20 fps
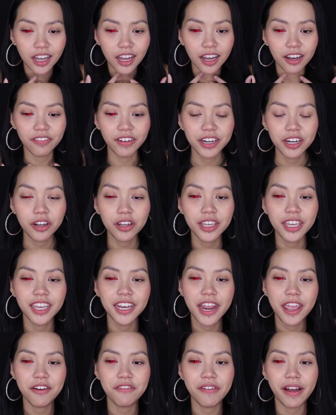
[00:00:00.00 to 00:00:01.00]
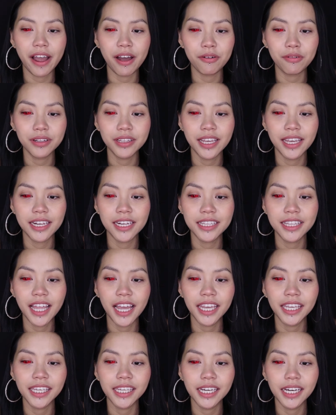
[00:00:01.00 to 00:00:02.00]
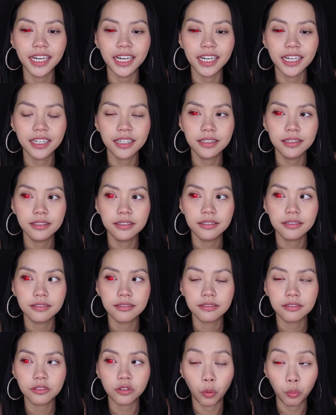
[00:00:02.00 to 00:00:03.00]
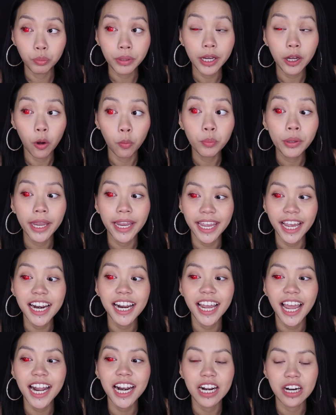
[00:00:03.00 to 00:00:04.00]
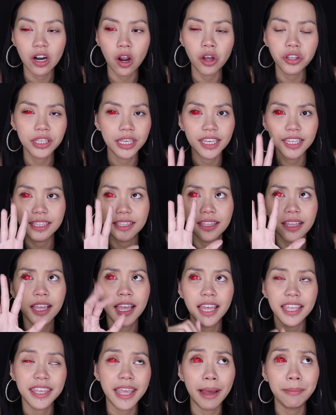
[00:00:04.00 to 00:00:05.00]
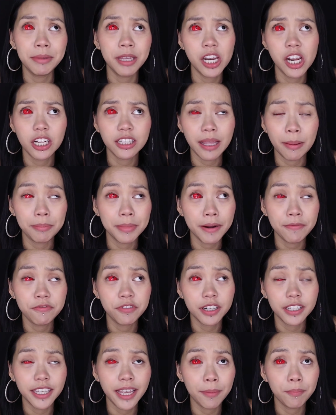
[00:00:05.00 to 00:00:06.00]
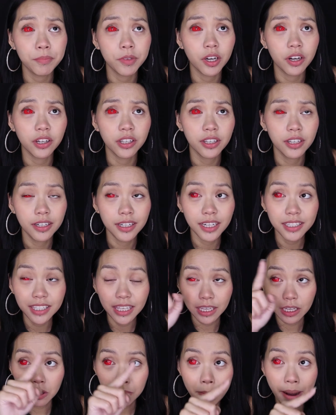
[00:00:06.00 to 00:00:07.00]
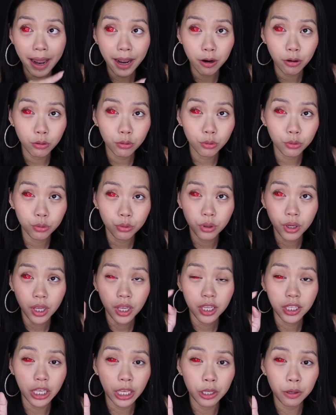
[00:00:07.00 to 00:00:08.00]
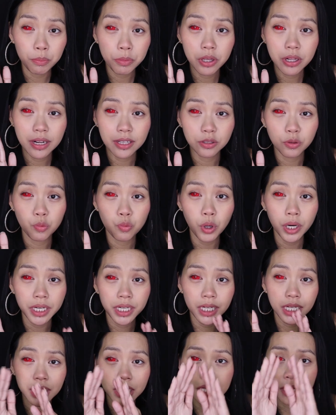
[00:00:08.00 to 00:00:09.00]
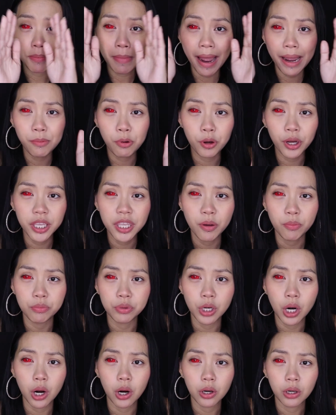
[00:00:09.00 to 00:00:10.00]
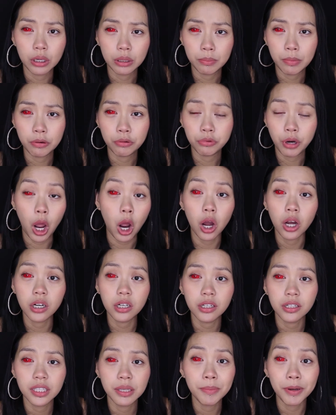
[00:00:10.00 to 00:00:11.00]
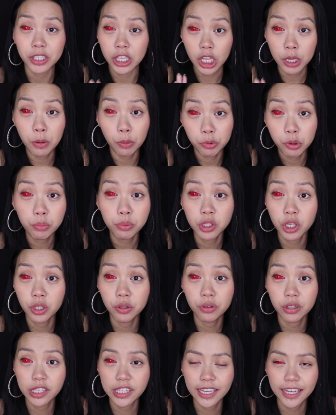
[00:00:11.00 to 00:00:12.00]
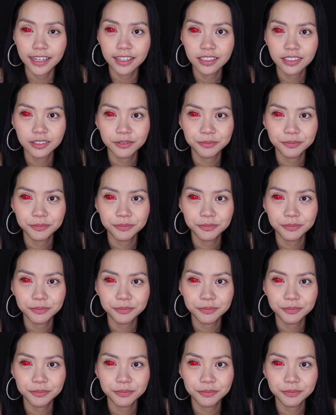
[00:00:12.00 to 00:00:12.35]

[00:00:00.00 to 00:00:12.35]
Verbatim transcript: à, phải nói khi đeo vào thì linh thấy à, cũng cũng thấy khá khá là rõ chỉ giảm thị lực tầm 5% thôi nó chỉ có bao kiểu như là xung quanh đó, nó bao một cái vòng tròn màu đỏ thôi nhưng mà chỉ có một chút xíu thôi nha